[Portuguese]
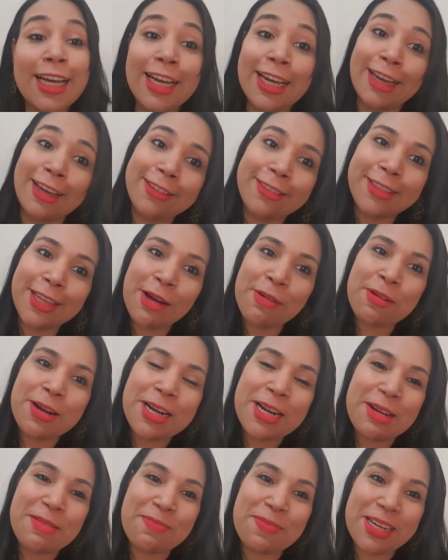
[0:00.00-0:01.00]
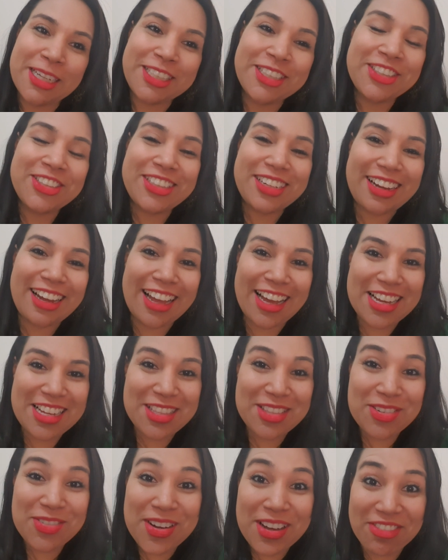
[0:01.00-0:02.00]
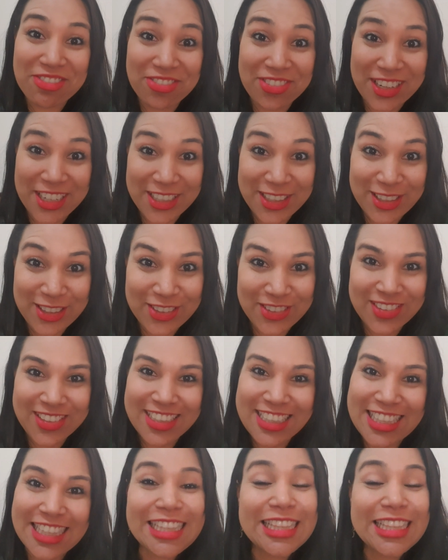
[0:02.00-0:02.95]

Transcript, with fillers: Então, acabei de chegar do evento